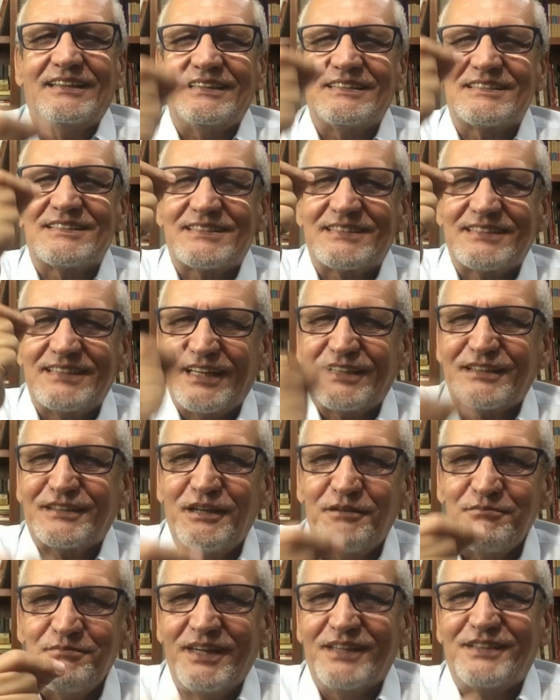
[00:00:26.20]
e
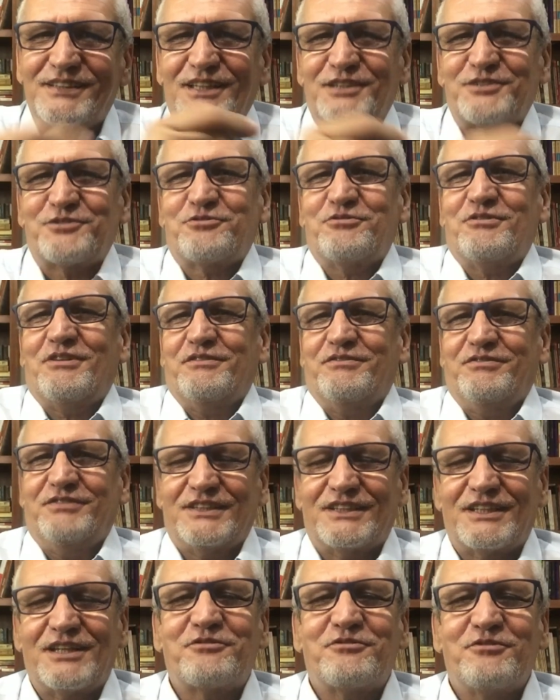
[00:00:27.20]
certamente a sua
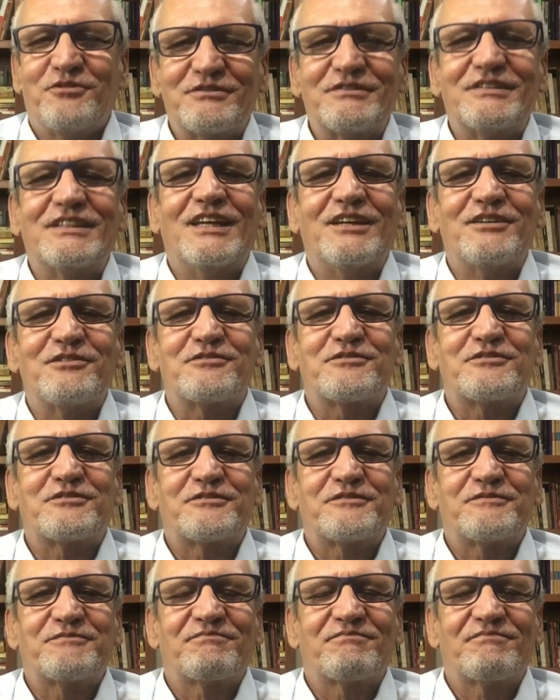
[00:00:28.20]
vida com
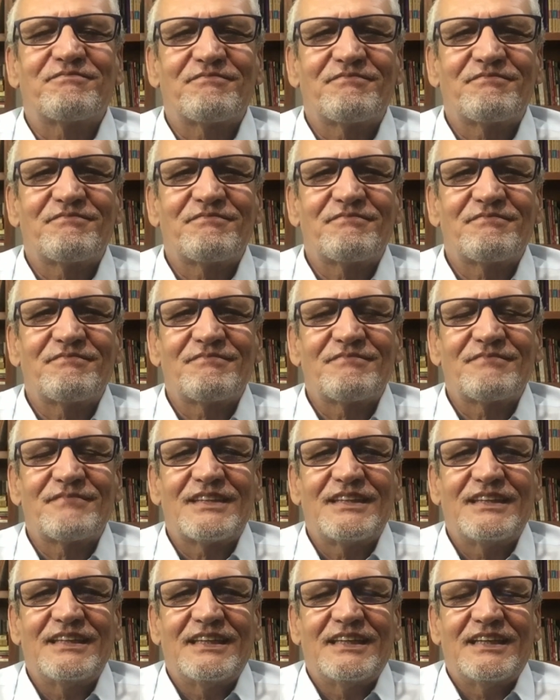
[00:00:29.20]
Deus.
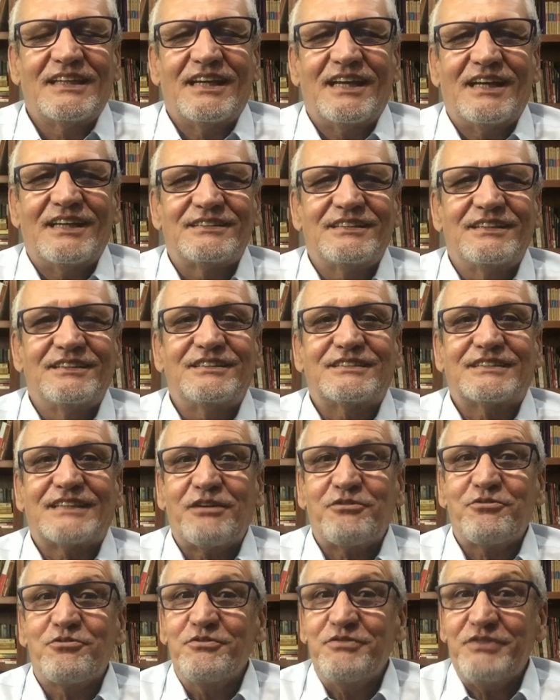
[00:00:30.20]
A gente
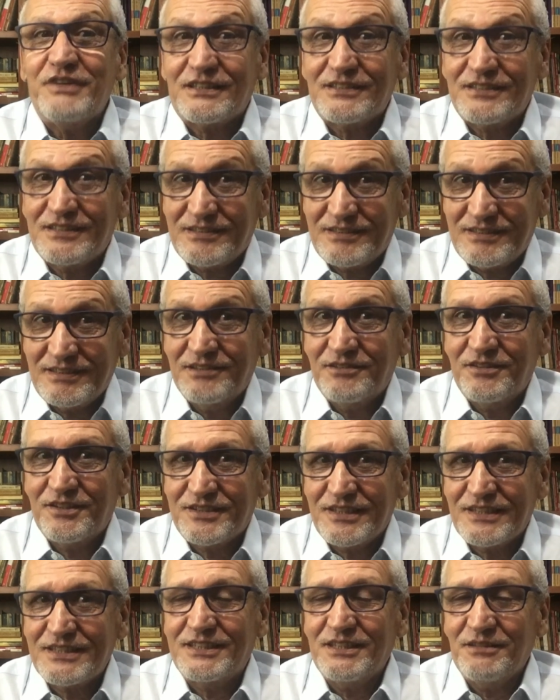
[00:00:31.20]
está conversando
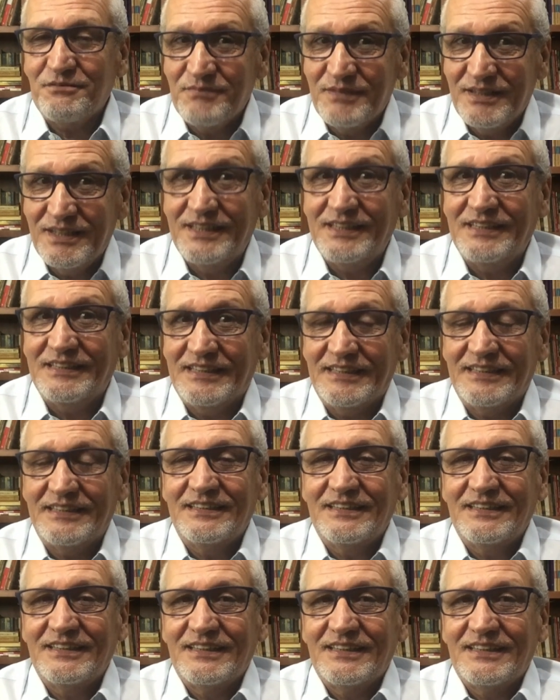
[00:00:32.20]
esta semana
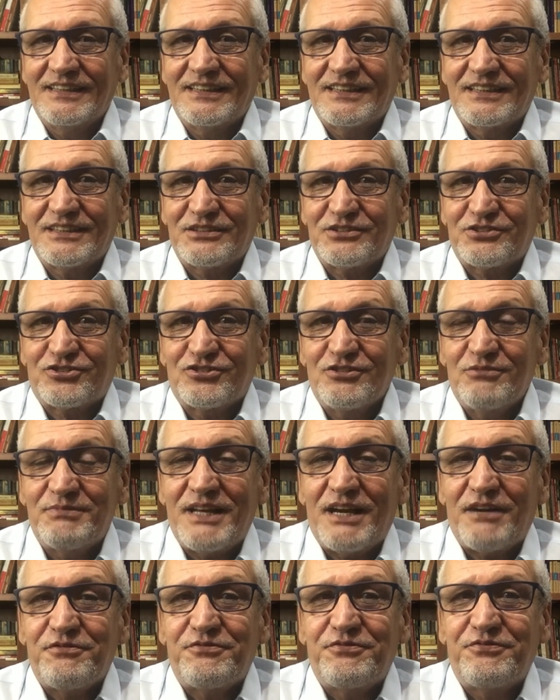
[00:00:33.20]

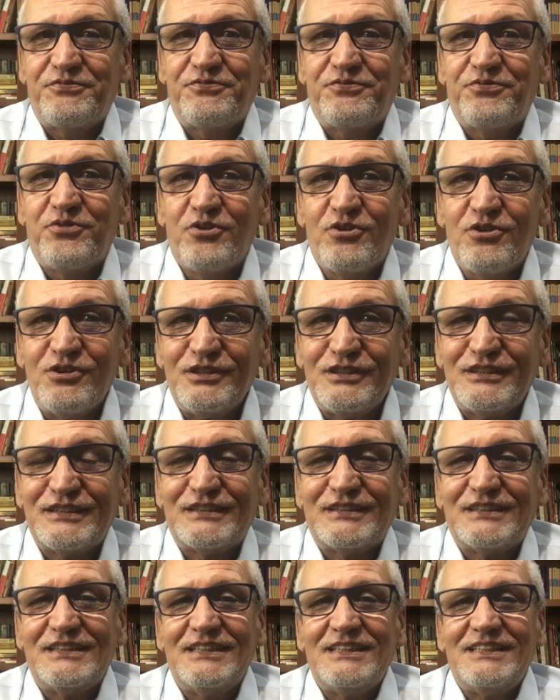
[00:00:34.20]
sobre a
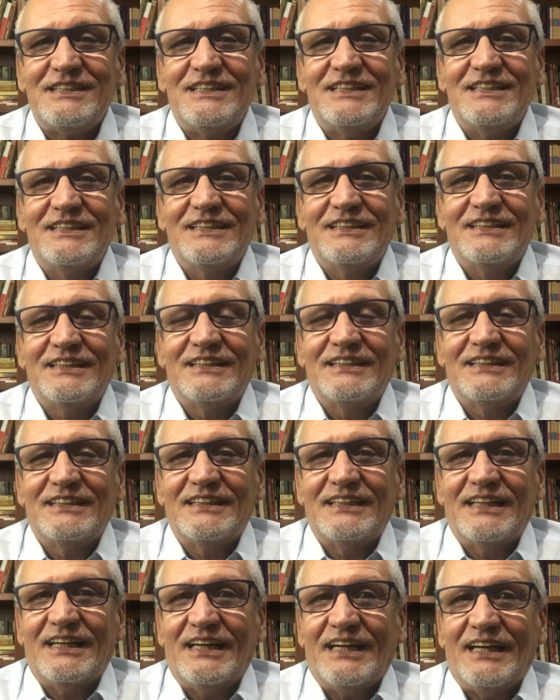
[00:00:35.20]
força,
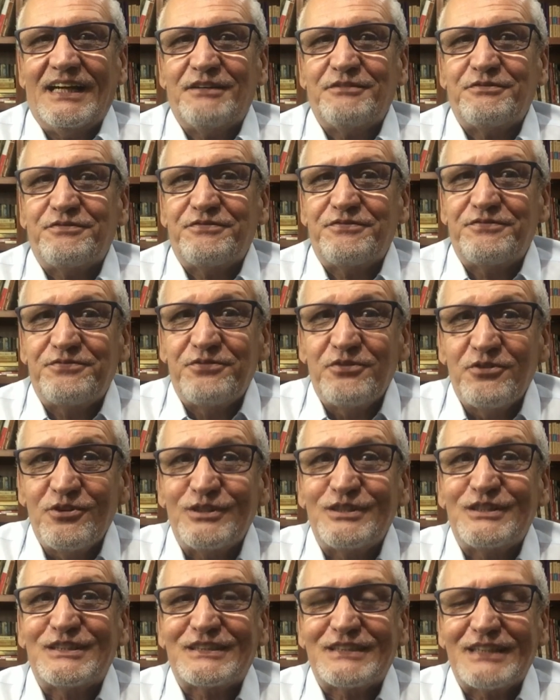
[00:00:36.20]
a
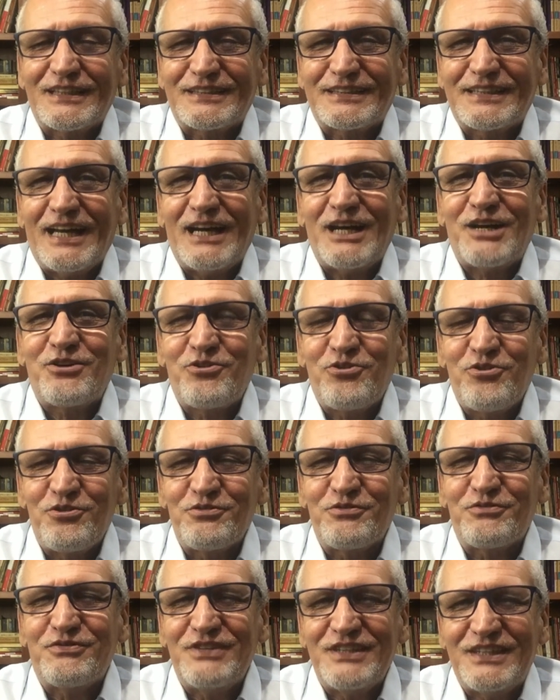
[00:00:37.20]
força da
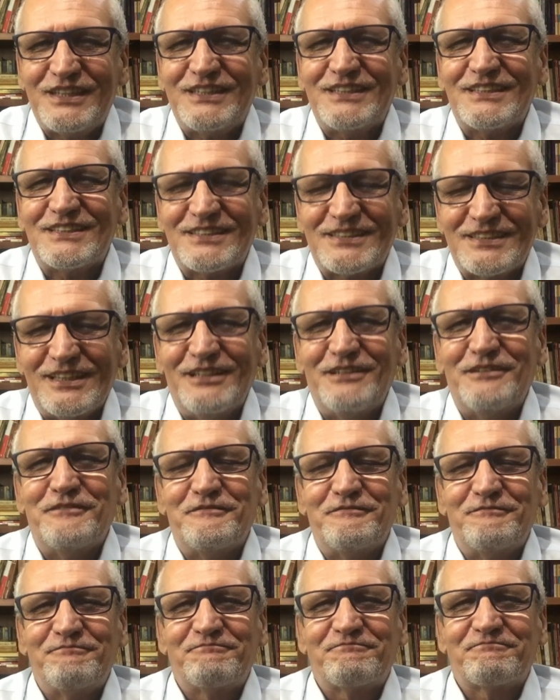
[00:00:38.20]

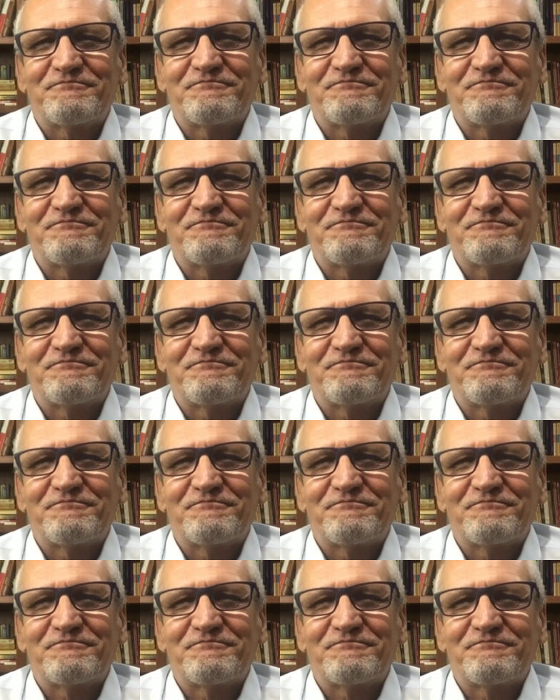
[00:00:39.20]
convicção